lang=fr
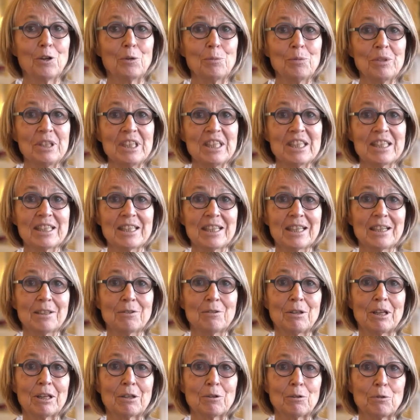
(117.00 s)
Le
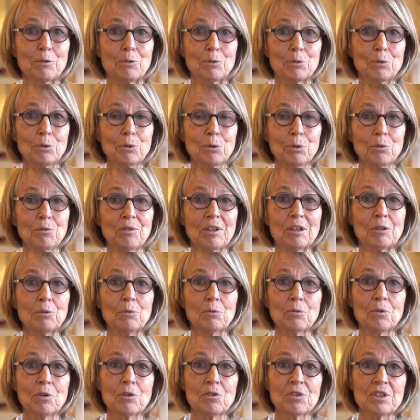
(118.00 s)
ministère de la Culture va
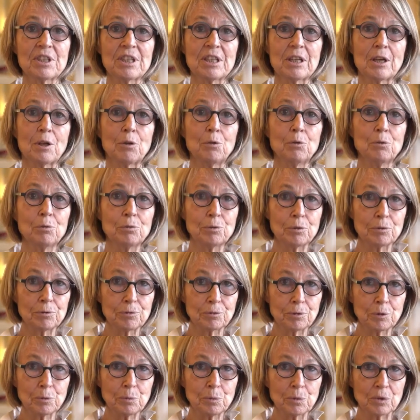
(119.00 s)
donc lancer un
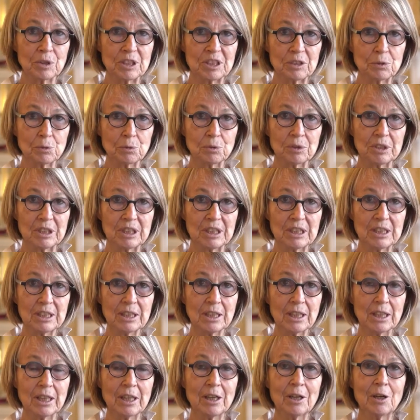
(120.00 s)
nouveau fonds pour les
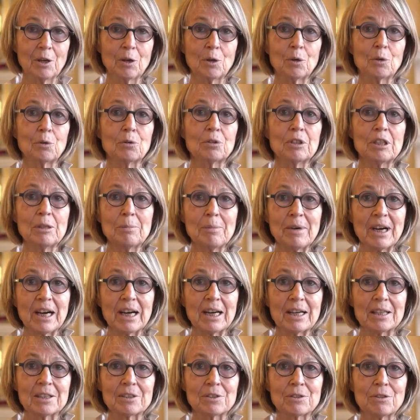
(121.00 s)
soutenir au
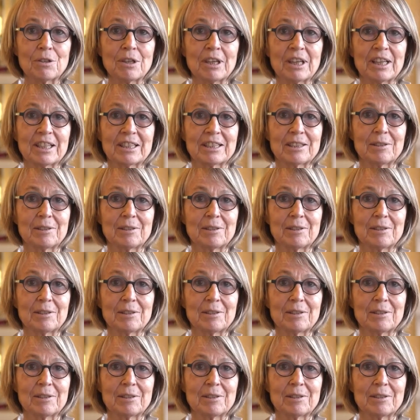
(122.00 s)
démarrage de leur